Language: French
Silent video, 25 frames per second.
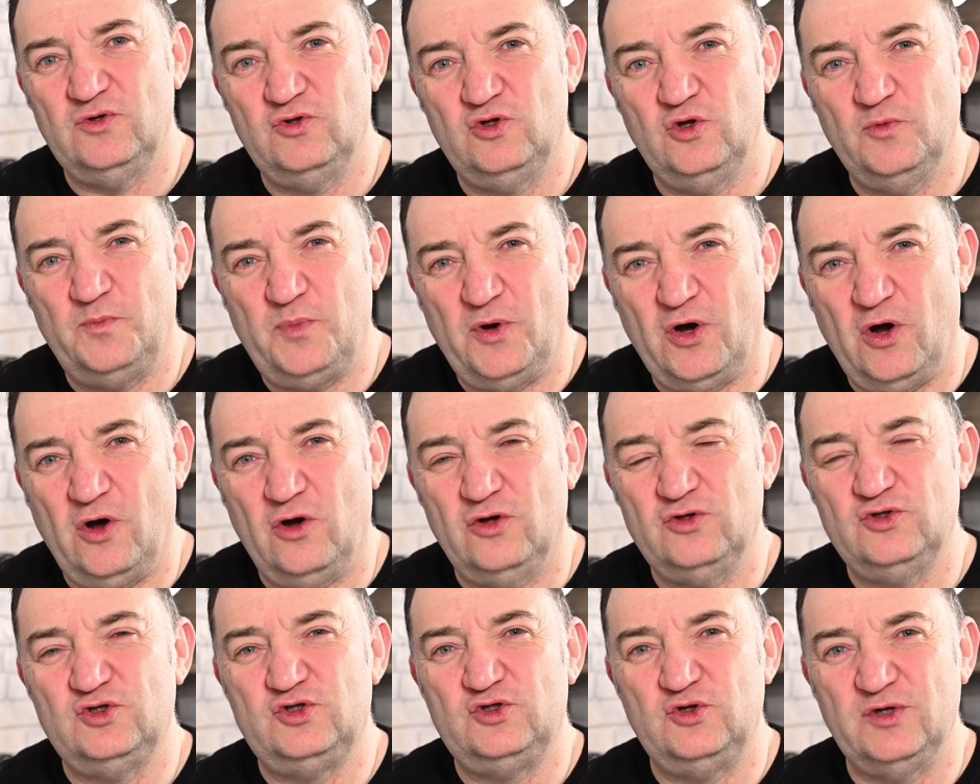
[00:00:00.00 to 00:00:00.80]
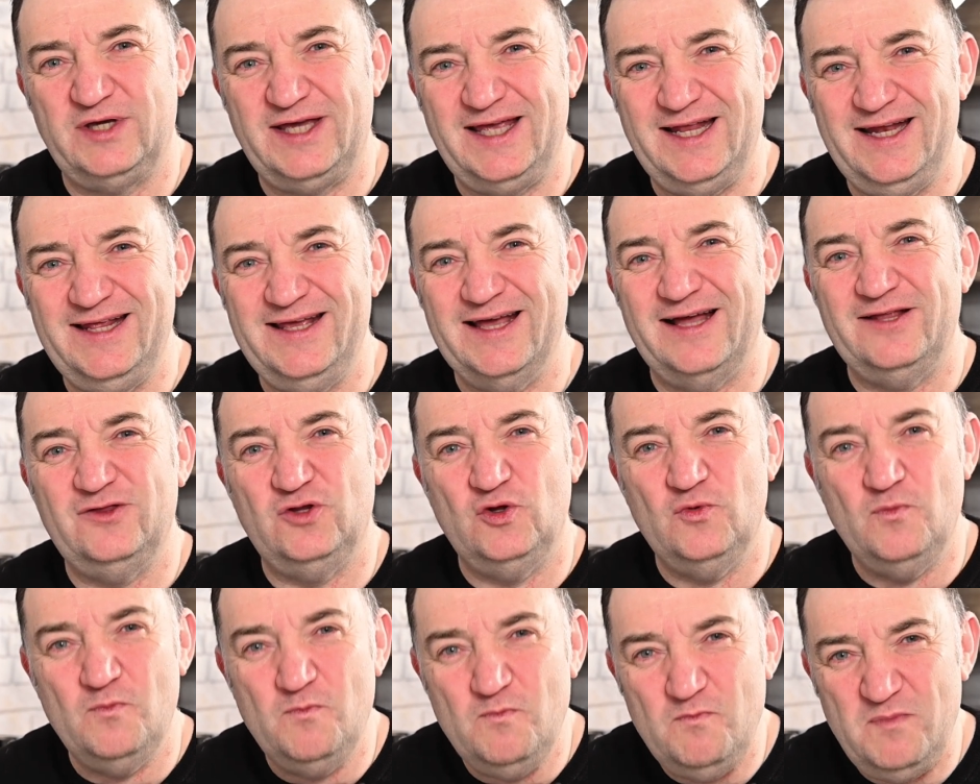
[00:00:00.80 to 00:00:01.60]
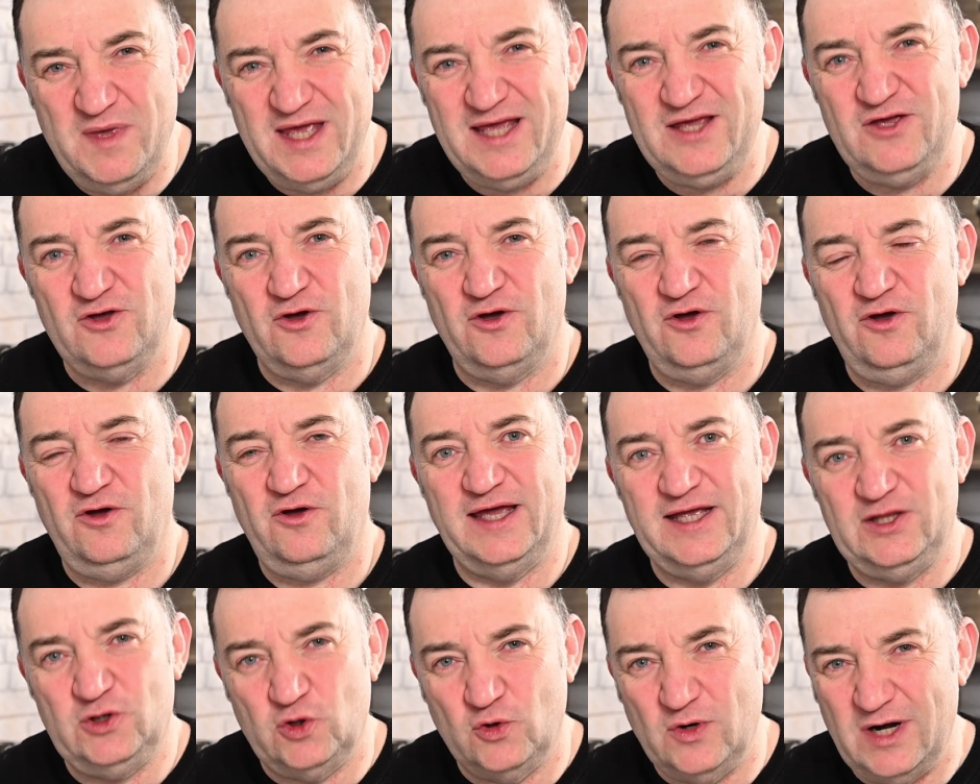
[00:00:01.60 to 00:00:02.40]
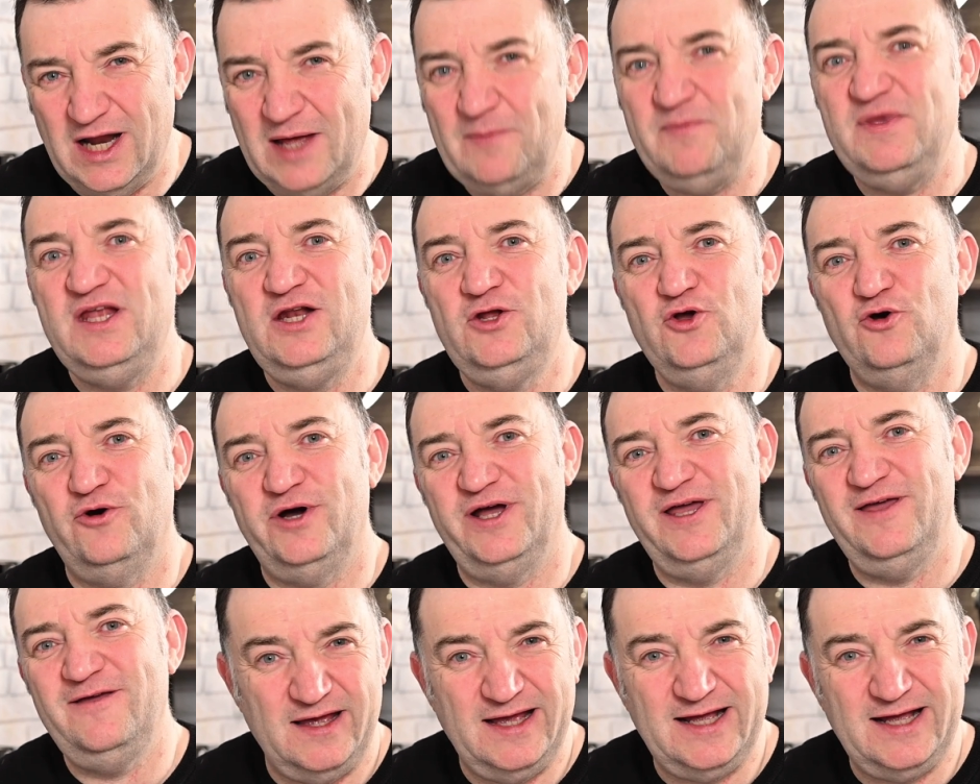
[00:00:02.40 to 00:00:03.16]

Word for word: de prendre ce qu'il y a de meilleur et de l'améliorer,